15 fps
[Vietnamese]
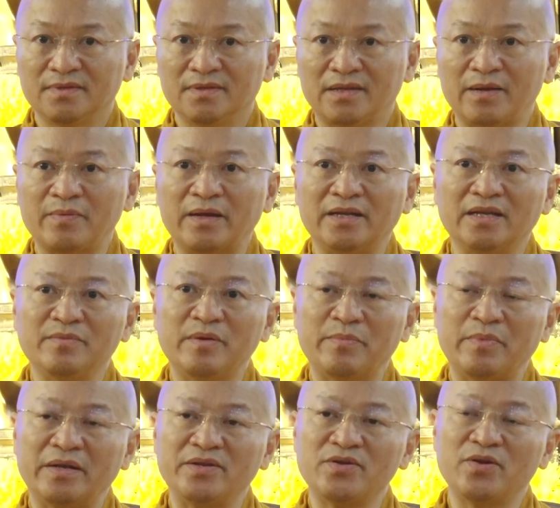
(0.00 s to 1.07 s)
làm ngày đi mà
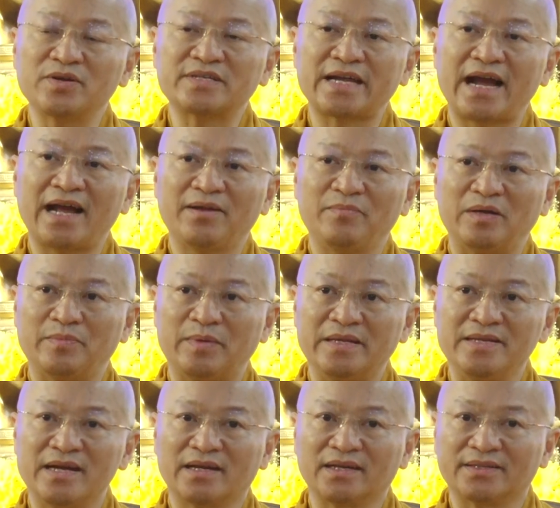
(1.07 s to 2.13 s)
mình dối trá mà
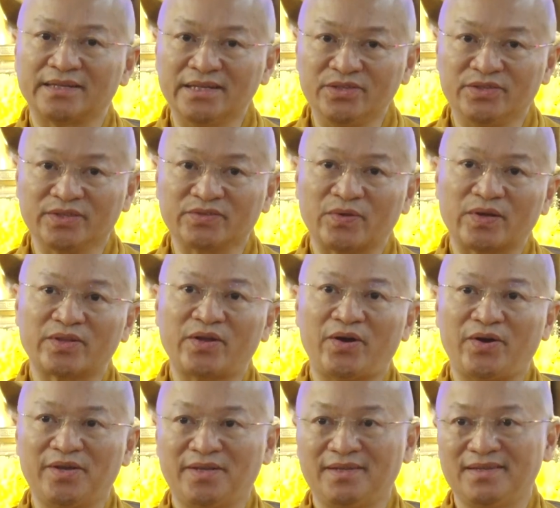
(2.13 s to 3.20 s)
bệnh nhân là tin tưởng tuyệt
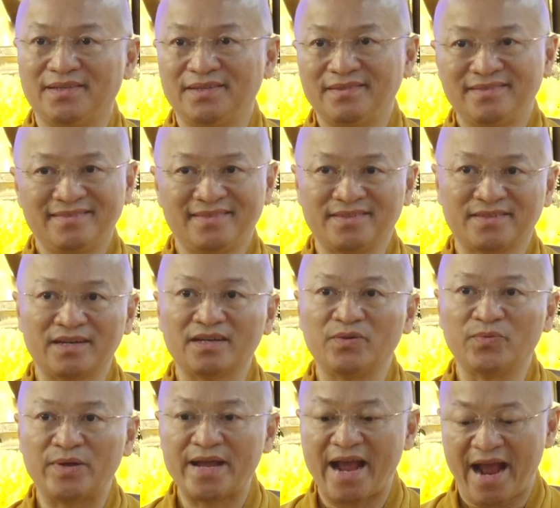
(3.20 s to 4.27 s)
đối thì rất là
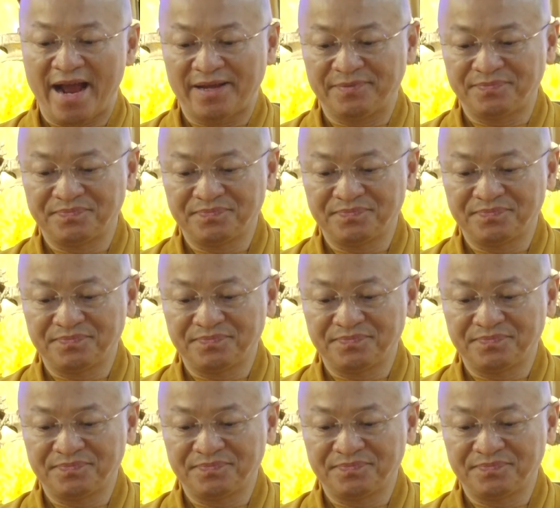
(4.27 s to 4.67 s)
nguy hại